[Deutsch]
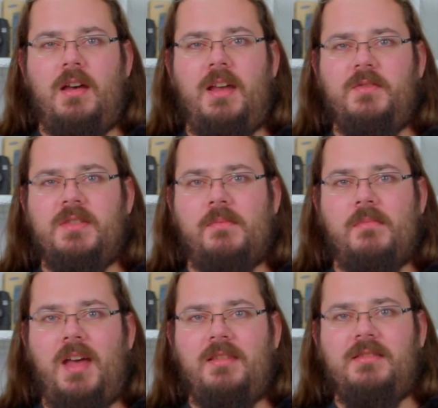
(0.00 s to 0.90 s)
Hi
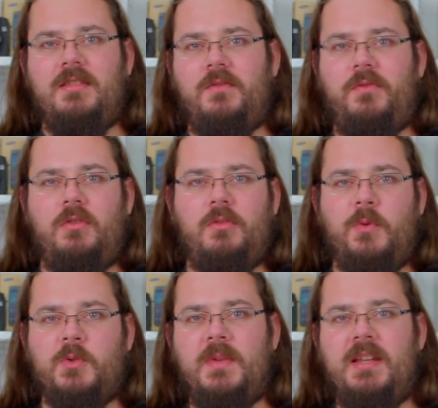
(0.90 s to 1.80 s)
zusammen, Hannes hier für
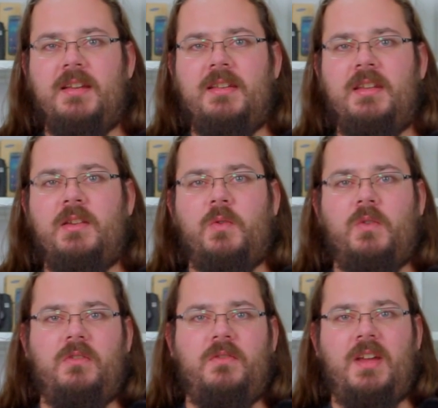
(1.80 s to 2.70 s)
notebooksbilliger.de
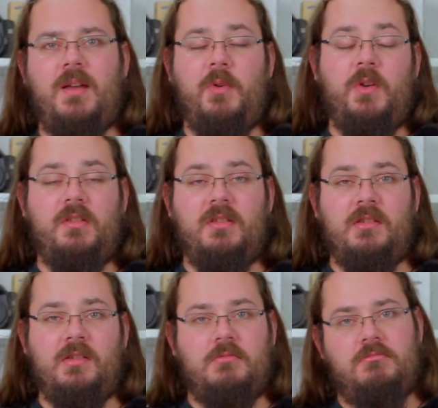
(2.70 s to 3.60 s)
und wir haben heute
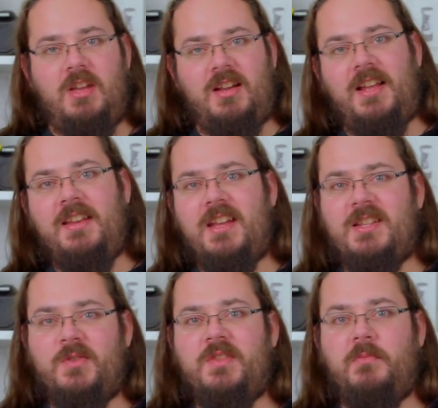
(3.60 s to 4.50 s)
eine ja, kleine
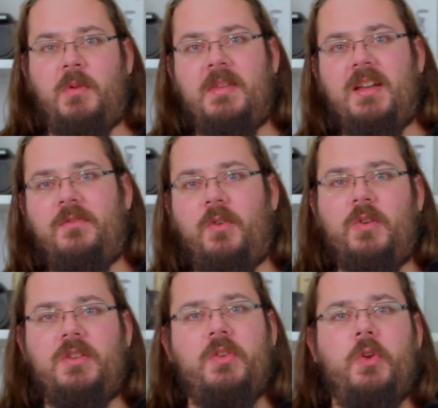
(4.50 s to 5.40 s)
exklusive Premiere für
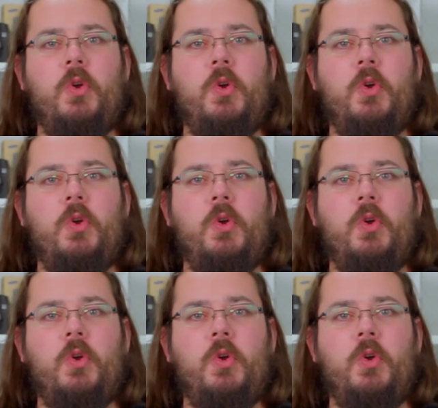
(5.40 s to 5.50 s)
euch